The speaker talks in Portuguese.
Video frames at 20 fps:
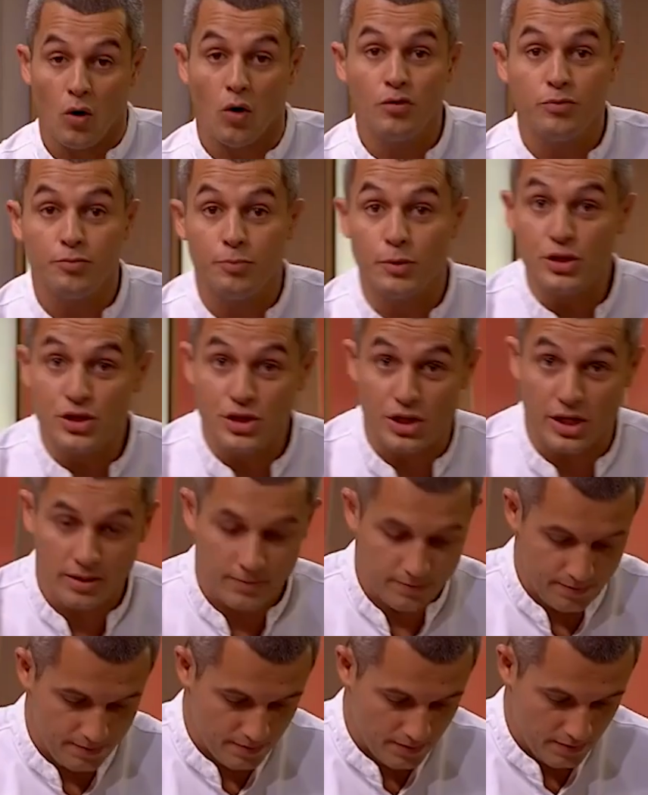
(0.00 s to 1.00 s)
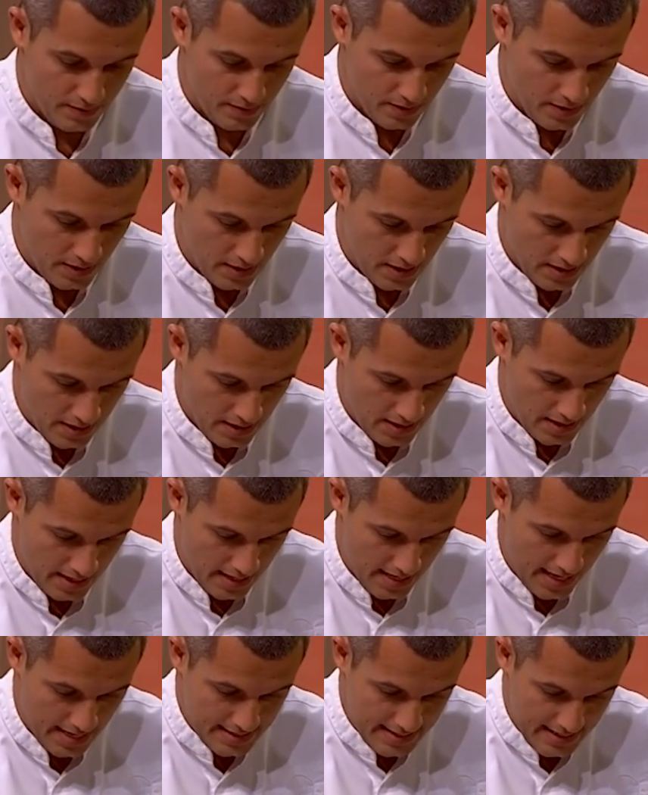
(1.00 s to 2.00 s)
Ovo pochê.
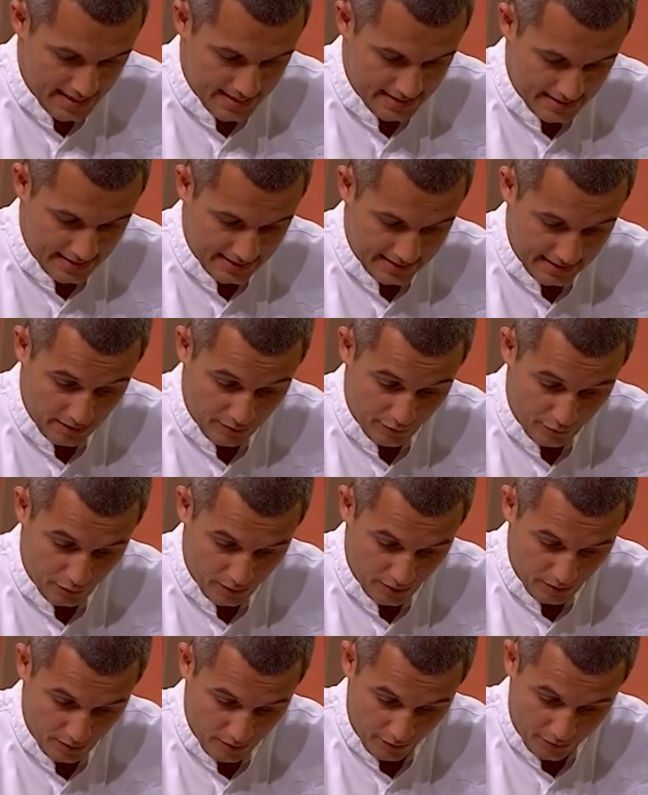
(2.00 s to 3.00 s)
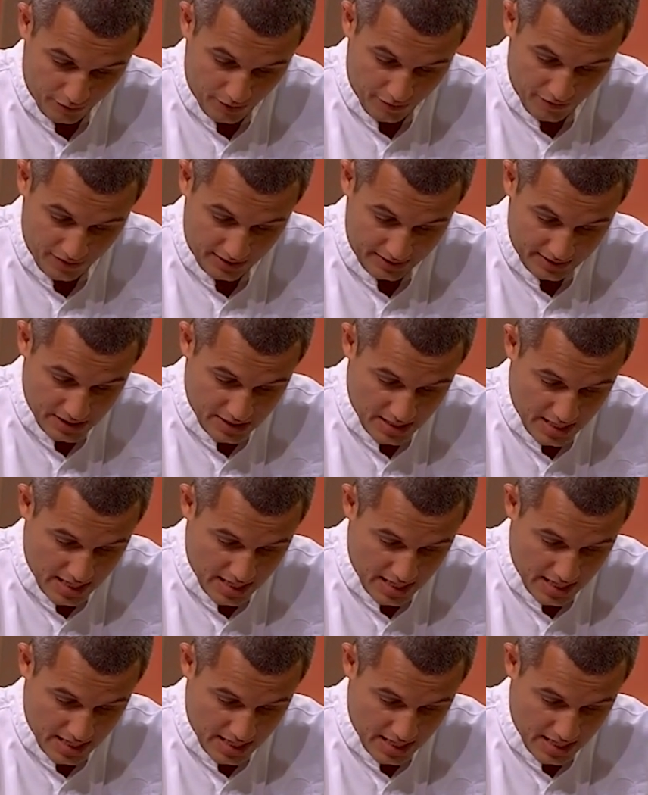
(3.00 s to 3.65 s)
Essa receita ela foi, foi feita